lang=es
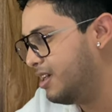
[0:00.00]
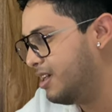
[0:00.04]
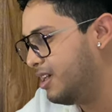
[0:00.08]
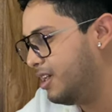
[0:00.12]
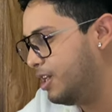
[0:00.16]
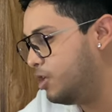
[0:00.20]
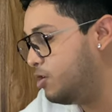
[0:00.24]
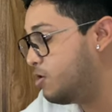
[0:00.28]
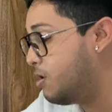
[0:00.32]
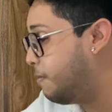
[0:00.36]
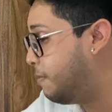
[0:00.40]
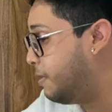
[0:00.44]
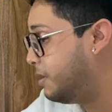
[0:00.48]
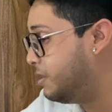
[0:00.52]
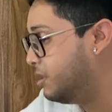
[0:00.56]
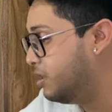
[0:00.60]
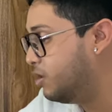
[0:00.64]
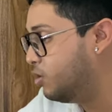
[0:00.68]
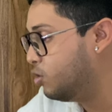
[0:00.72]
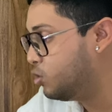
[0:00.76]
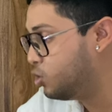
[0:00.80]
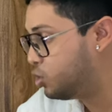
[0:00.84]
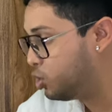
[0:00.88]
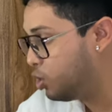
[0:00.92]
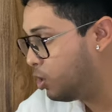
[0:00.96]
Y yo he
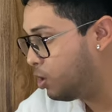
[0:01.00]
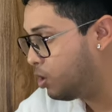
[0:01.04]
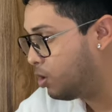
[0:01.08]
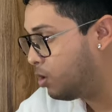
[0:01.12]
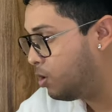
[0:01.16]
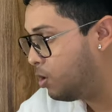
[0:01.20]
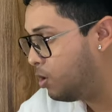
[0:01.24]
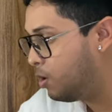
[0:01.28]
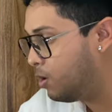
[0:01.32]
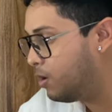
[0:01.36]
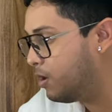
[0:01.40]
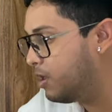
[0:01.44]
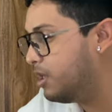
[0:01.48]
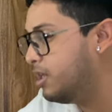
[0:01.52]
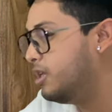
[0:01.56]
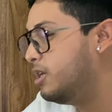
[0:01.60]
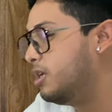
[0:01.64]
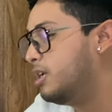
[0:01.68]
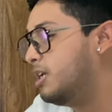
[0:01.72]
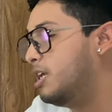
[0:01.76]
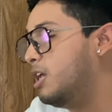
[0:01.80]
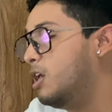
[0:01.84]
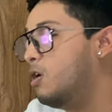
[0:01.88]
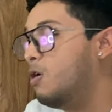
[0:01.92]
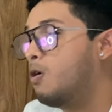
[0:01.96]
aprendido un chorro y
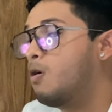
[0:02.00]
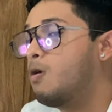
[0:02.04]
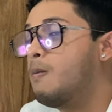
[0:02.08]
quiero